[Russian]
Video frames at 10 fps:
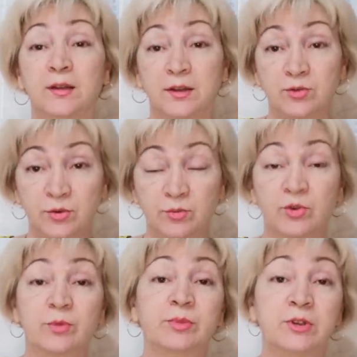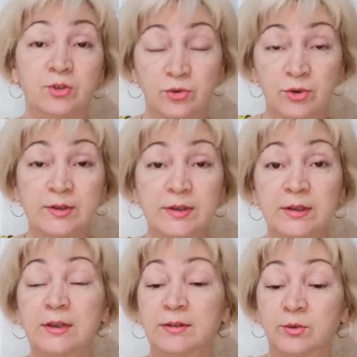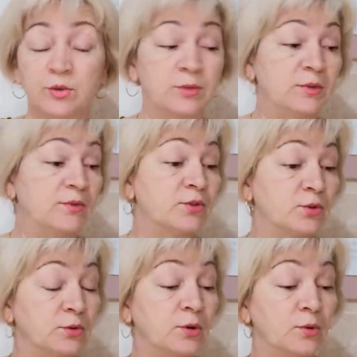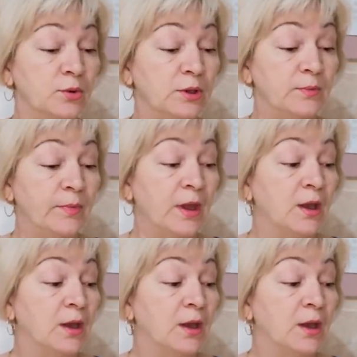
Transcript: Так что, может быть, еще из-за этого тоже меня в сон клонит.